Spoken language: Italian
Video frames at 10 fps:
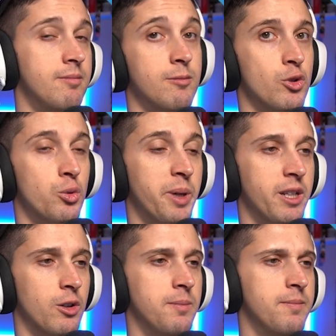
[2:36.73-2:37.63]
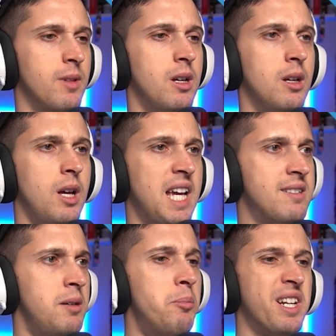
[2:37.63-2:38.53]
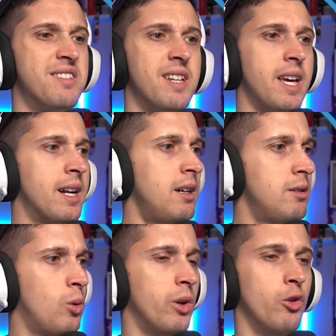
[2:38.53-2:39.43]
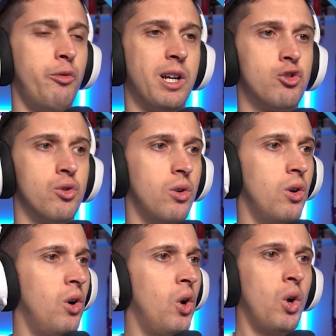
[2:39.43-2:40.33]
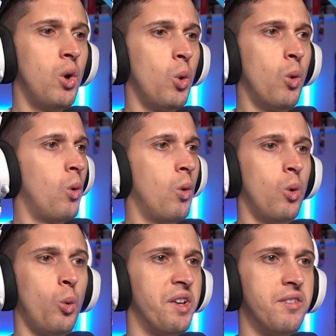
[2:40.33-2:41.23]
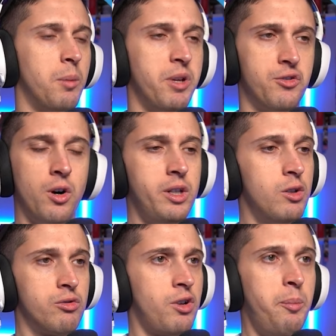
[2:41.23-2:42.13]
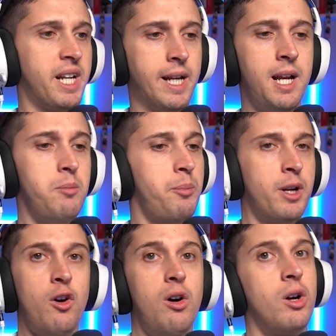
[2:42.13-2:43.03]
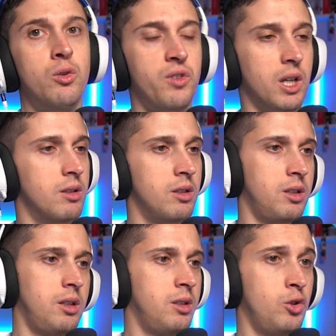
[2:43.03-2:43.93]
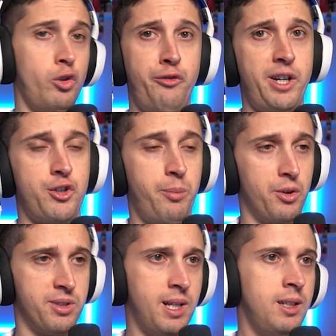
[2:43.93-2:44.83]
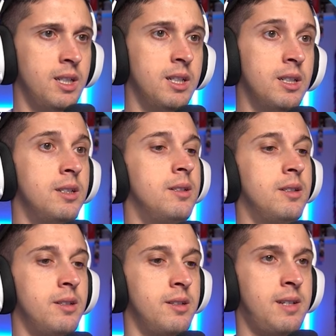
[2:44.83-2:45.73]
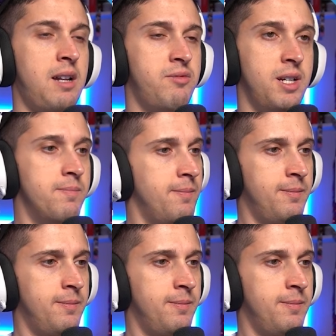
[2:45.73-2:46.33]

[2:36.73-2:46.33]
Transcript: Stupendo. È sempre sera quando faccio questi episodi, non so perché, però è così. Non lo faccio apposta. Eh. Salve!